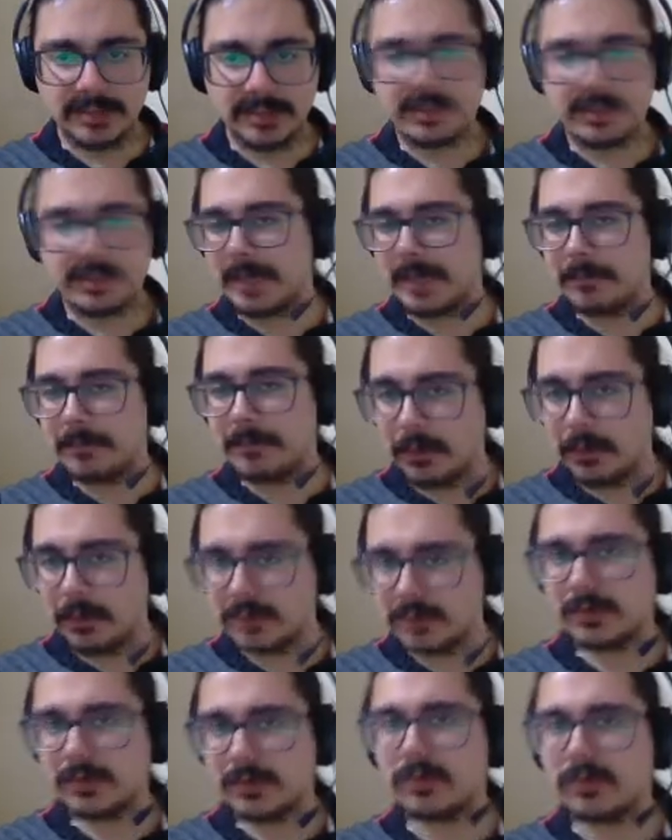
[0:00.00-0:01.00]
a ponta do meu
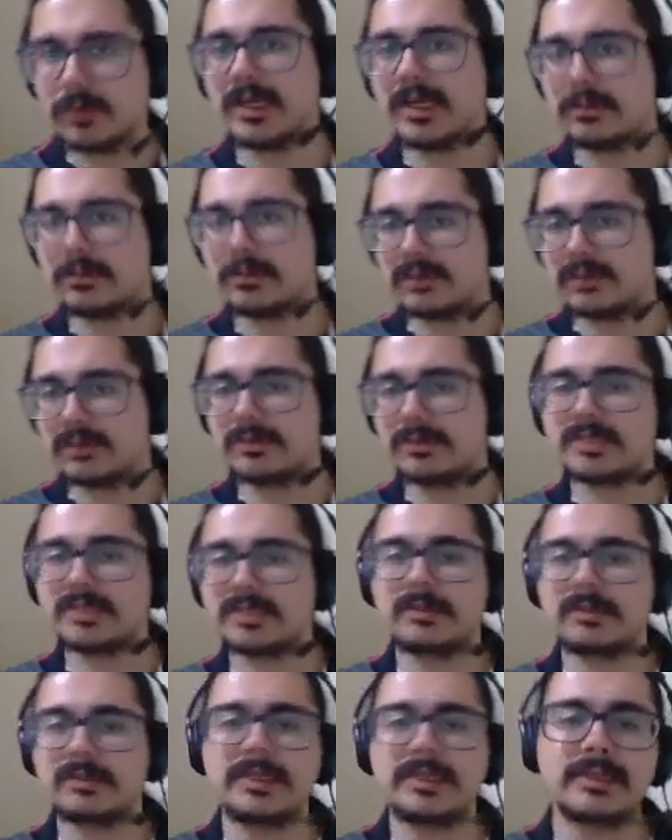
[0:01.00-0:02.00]
concreto na deformação
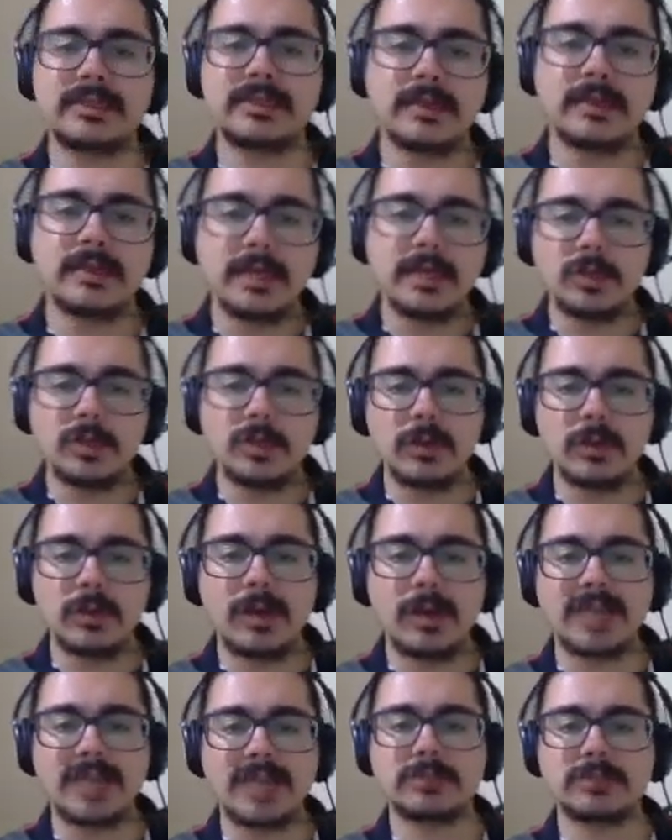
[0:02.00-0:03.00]
limite e o meu
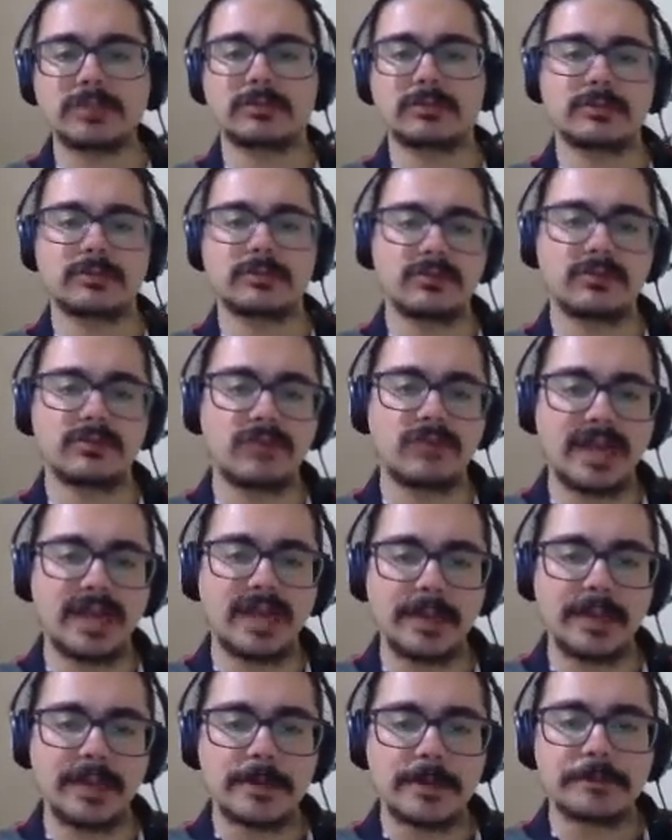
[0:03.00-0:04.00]
aço vai
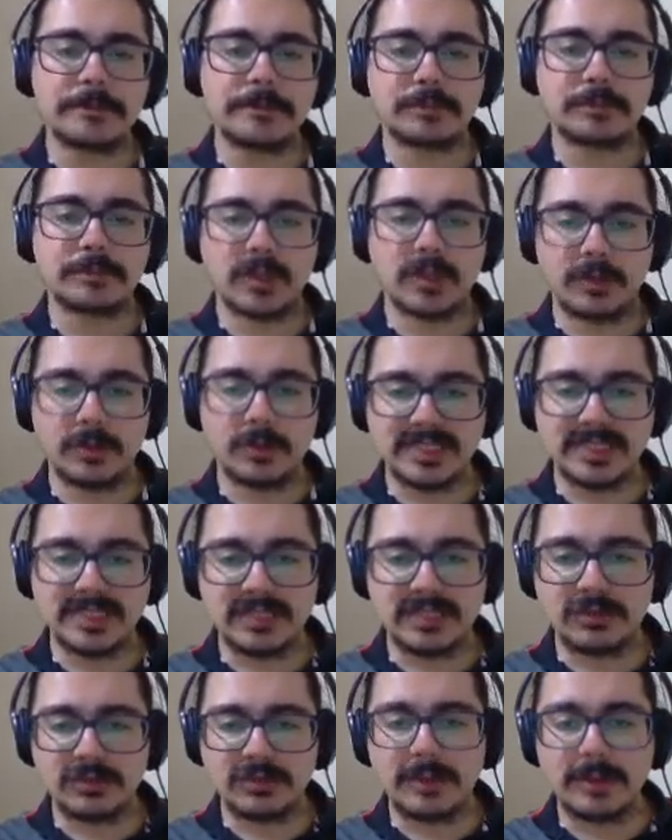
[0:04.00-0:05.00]
começar a deformar,
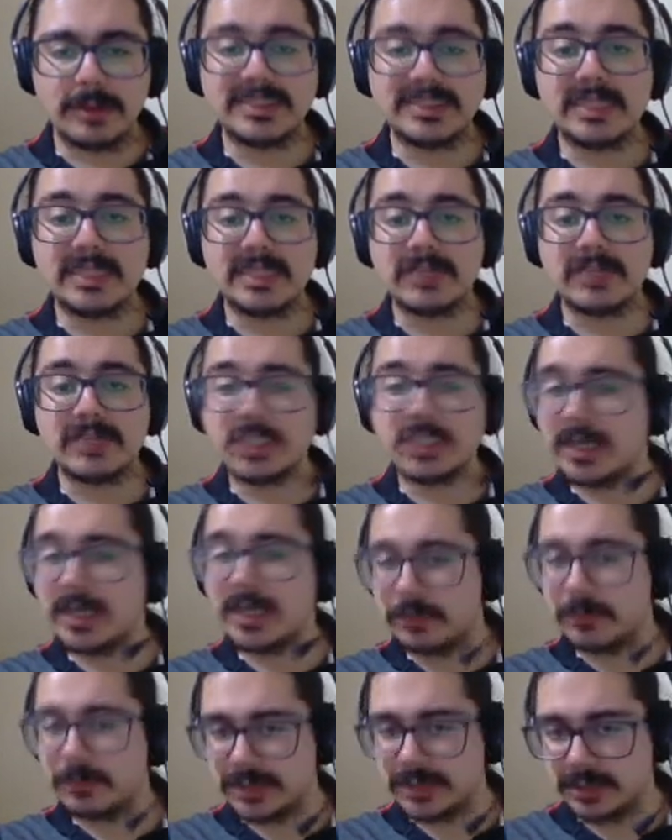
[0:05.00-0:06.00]
mas ele não vai chegar em
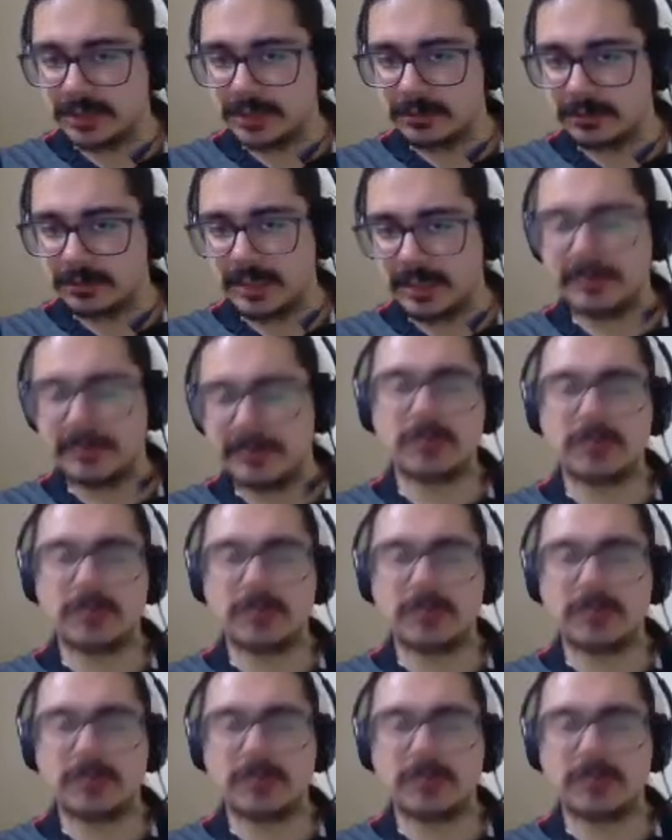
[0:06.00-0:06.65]
1%. A minha estrutura